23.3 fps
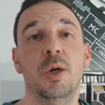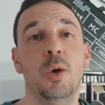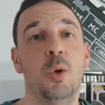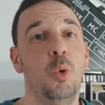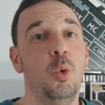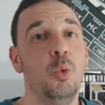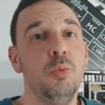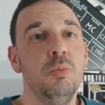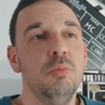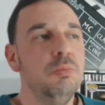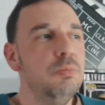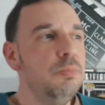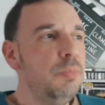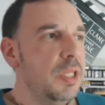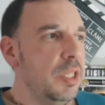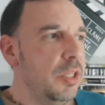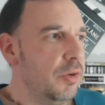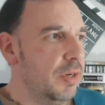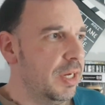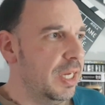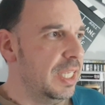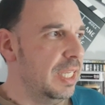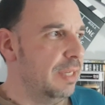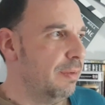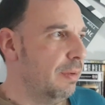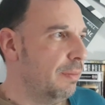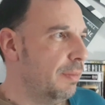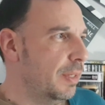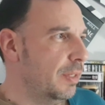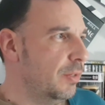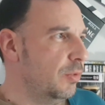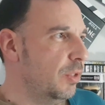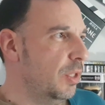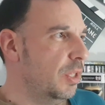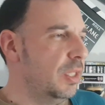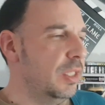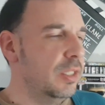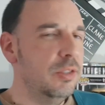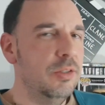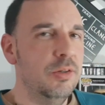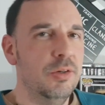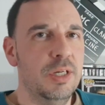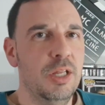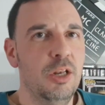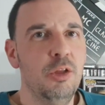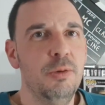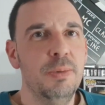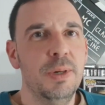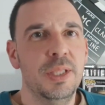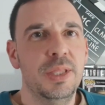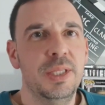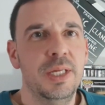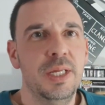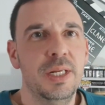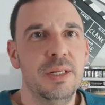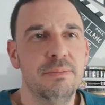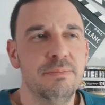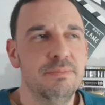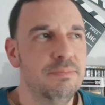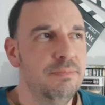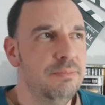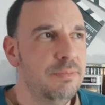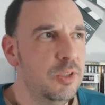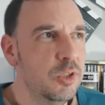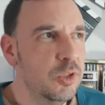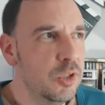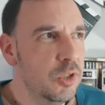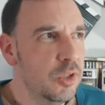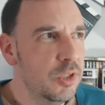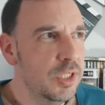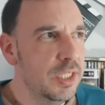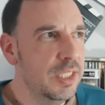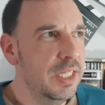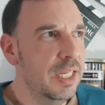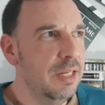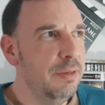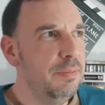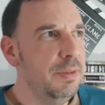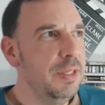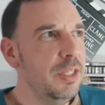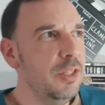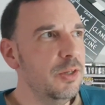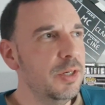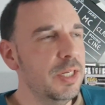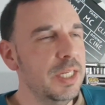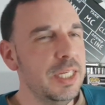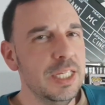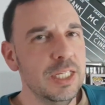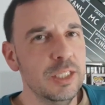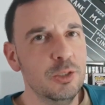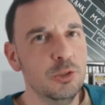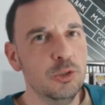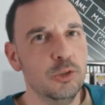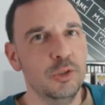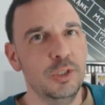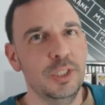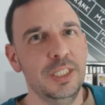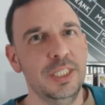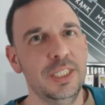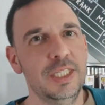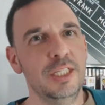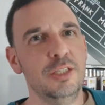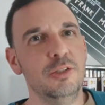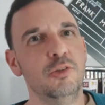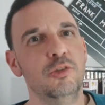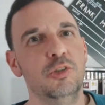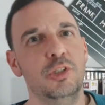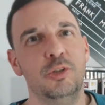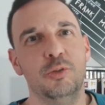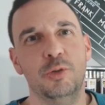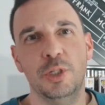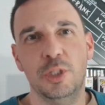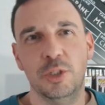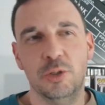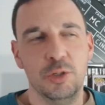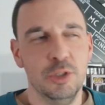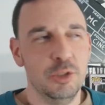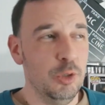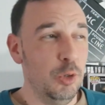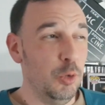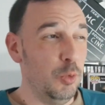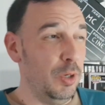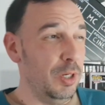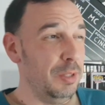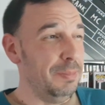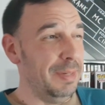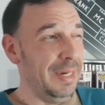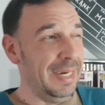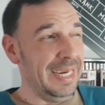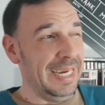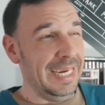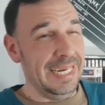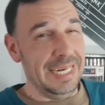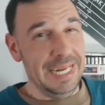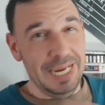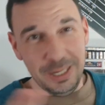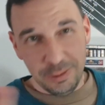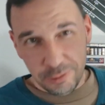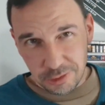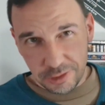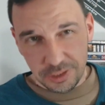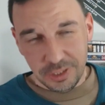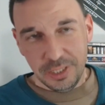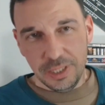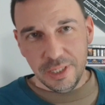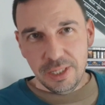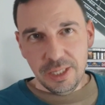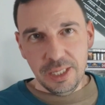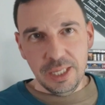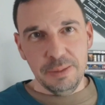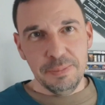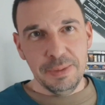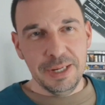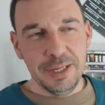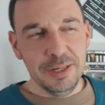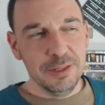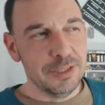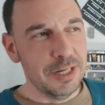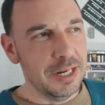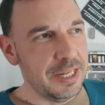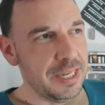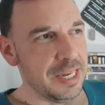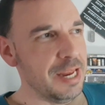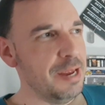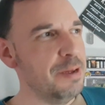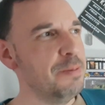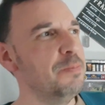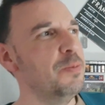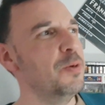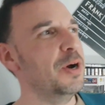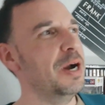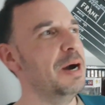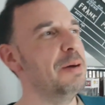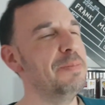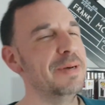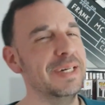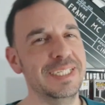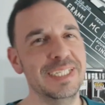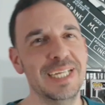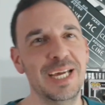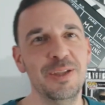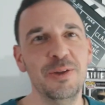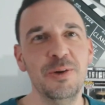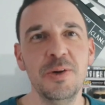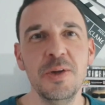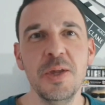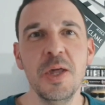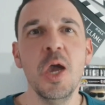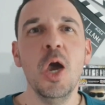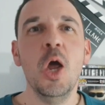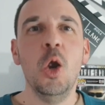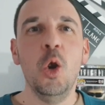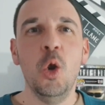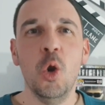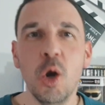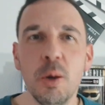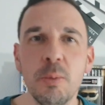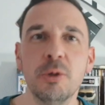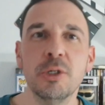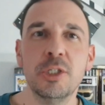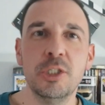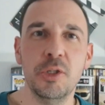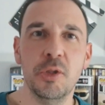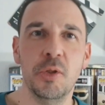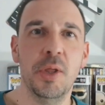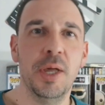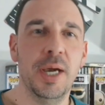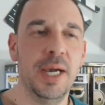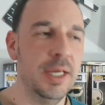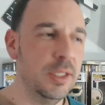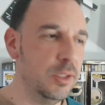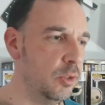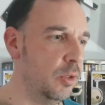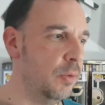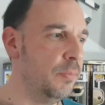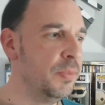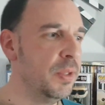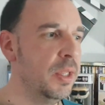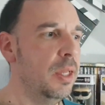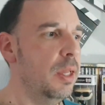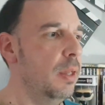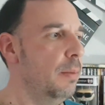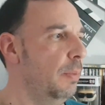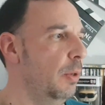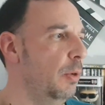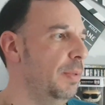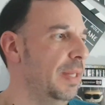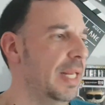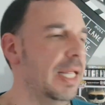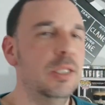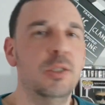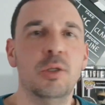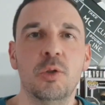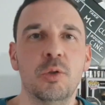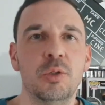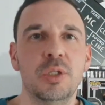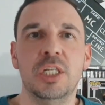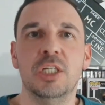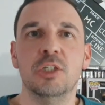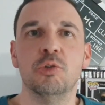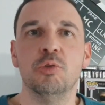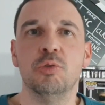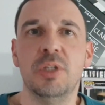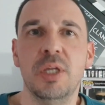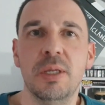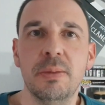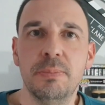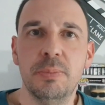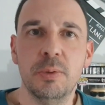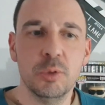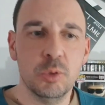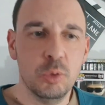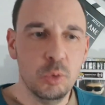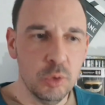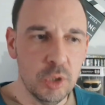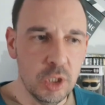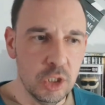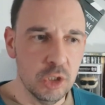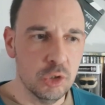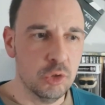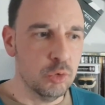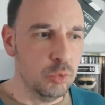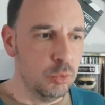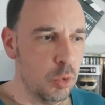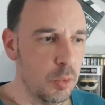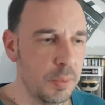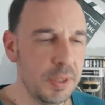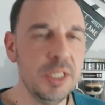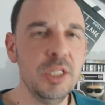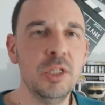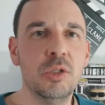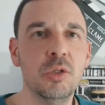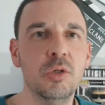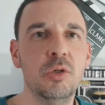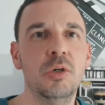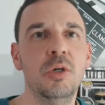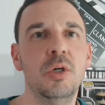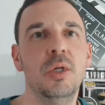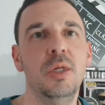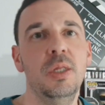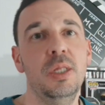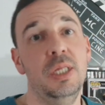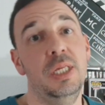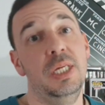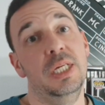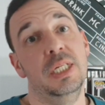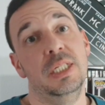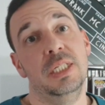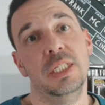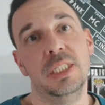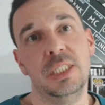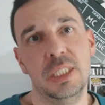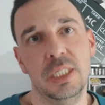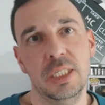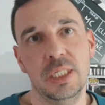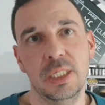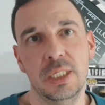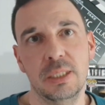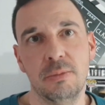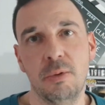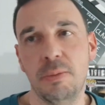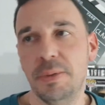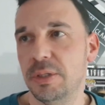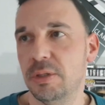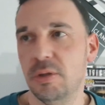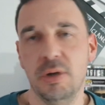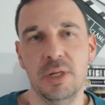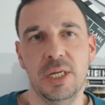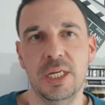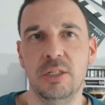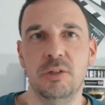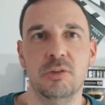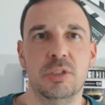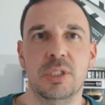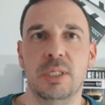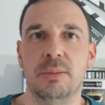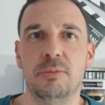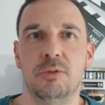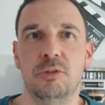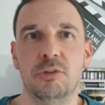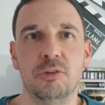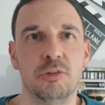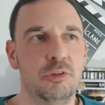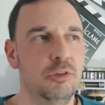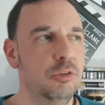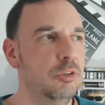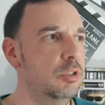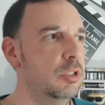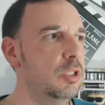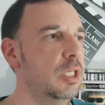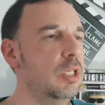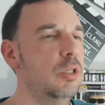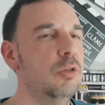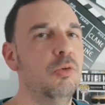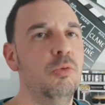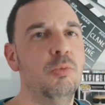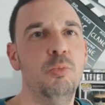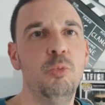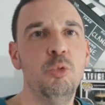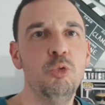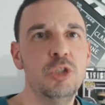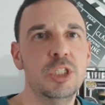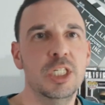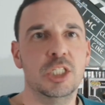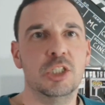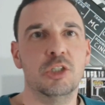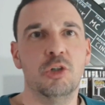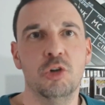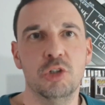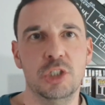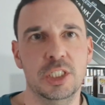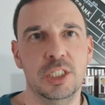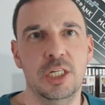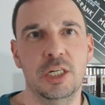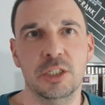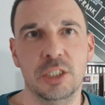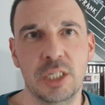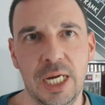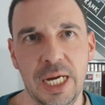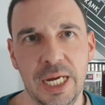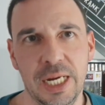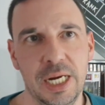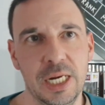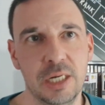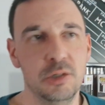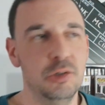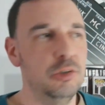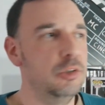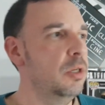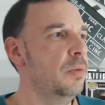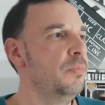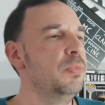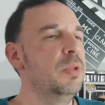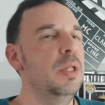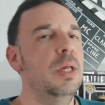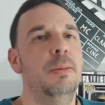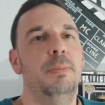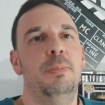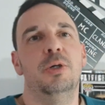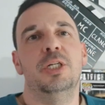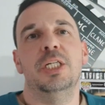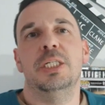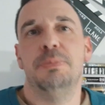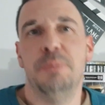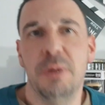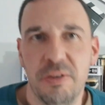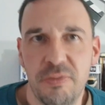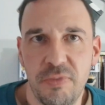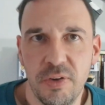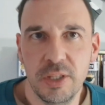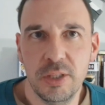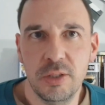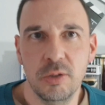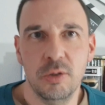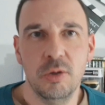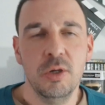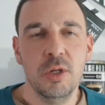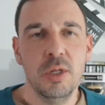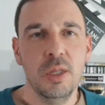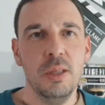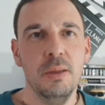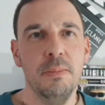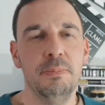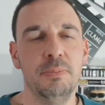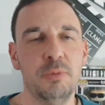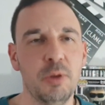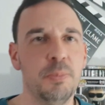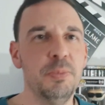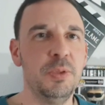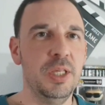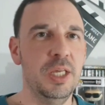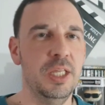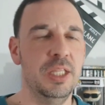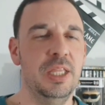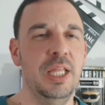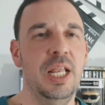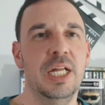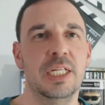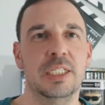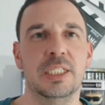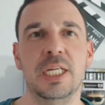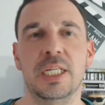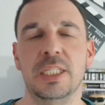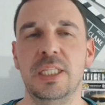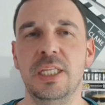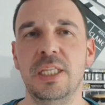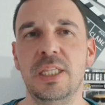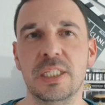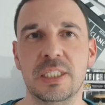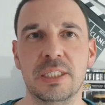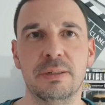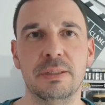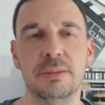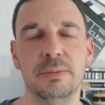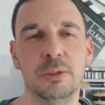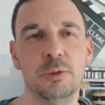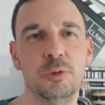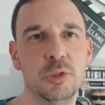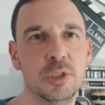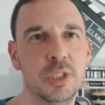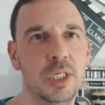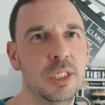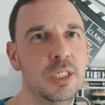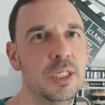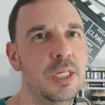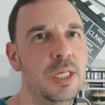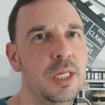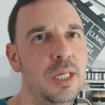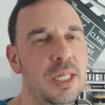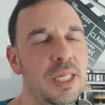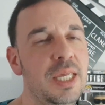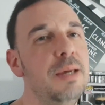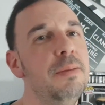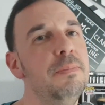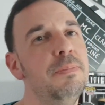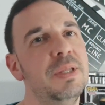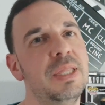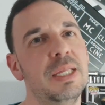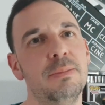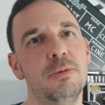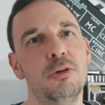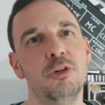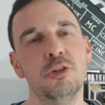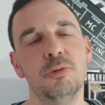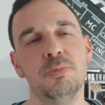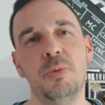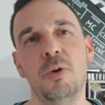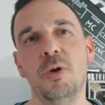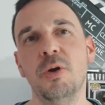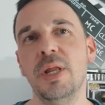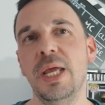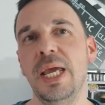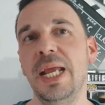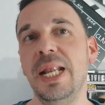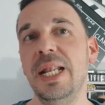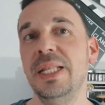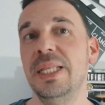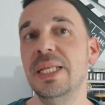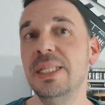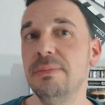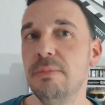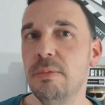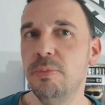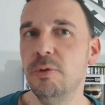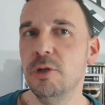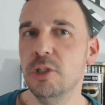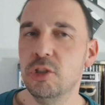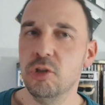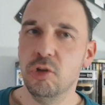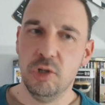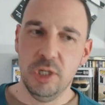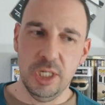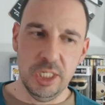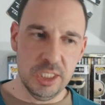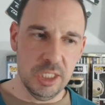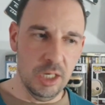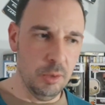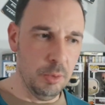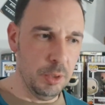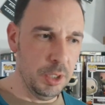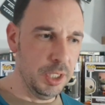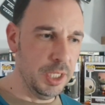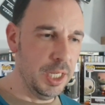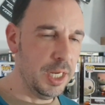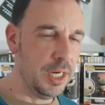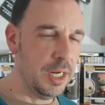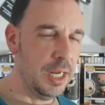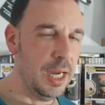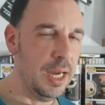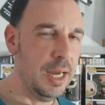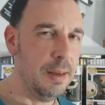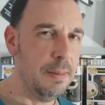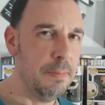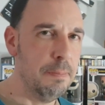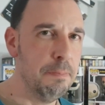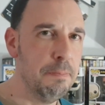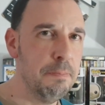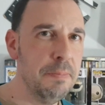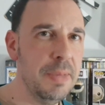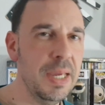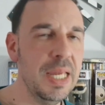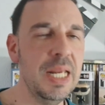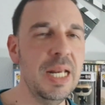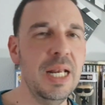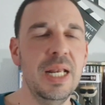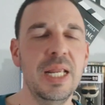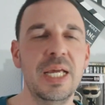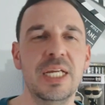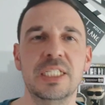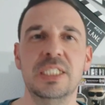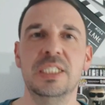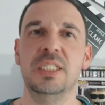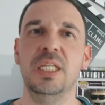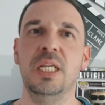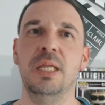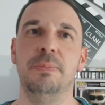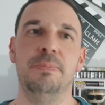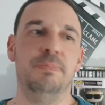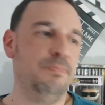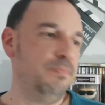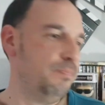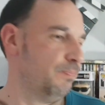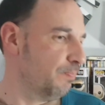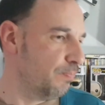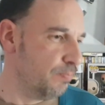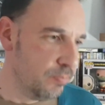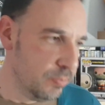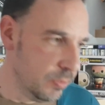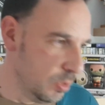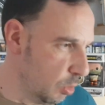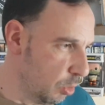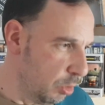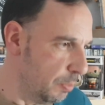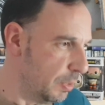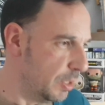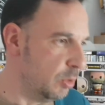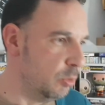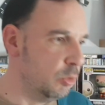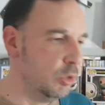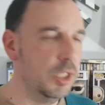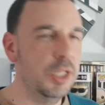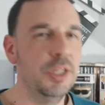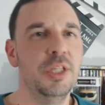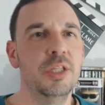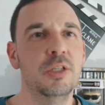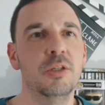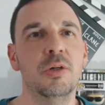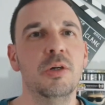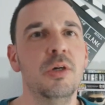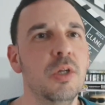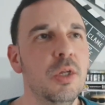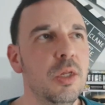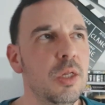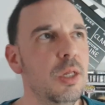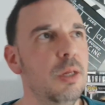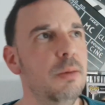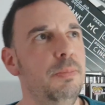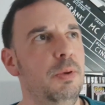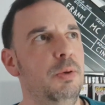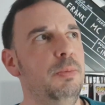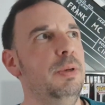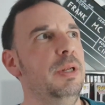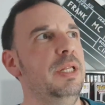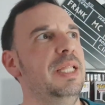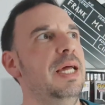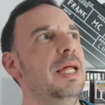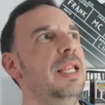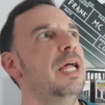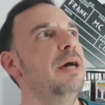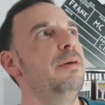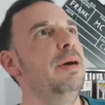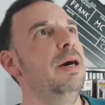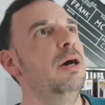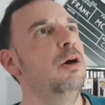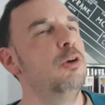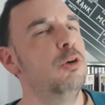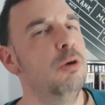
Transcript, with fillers: Un vídeo que llevaba yo diciendo que lo iba a hacer, yo creo desde el vídeo 500 o 600 suscriptores, con lo cual imaginaos, imaginaos el tiempo que ha pasado, lo hemos ido dejando, pero mira, todo tiene su tiempo, todo tiene su momento, y en este momento en el que no estamos teniendo muchas cosas a las que agarrarnos, pues es perfecto, top 10 de las actrices que más me gustan, y empezamos por el décimo puesto, que se lo voy a dar a Mail Strip más de uno está diciendo, pero hombre, están abajo.